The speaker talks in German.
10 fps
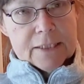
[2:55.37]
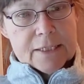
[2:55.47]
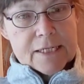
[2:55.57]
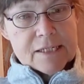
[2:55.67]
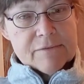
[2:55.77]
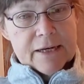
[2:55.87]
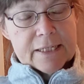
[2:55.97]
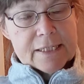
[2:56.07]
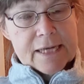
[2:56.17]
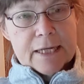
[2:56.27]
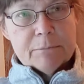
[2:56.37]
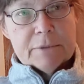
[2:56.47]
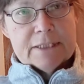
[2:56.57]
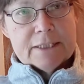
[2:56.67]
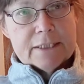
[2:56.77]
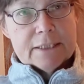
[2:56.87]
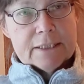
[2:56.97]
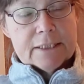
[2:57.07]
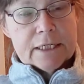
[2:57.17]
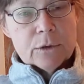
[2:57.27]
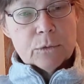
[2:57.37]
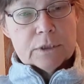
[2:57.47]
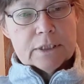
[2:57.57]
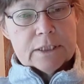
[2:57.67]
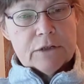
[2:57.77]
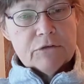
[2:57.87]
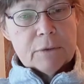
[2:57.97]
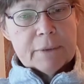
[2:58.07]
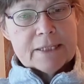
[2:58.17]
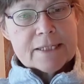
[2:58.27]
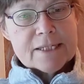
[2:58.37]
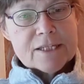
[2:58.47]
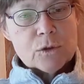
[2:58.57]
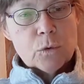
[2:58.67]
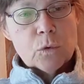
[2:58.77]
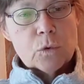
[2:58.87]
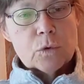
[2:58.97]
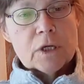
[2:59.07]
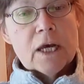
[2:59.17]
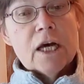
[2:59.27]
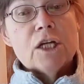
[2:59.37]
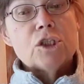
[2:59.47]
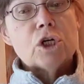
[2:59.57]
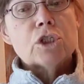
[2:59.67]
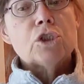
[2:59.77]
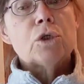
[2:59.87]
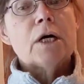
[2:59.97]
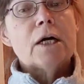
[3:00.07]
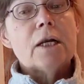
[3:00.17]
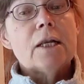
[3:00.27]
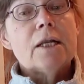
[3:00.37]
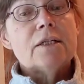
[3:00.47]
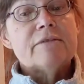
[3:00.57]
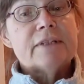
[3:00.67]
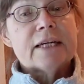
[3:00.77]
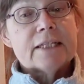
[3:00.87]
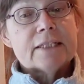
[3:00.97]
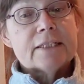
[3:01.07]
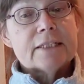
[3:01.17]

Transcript: Das war jetzt ein bisschen Hintergrundinformation. Dr. Ludwig hat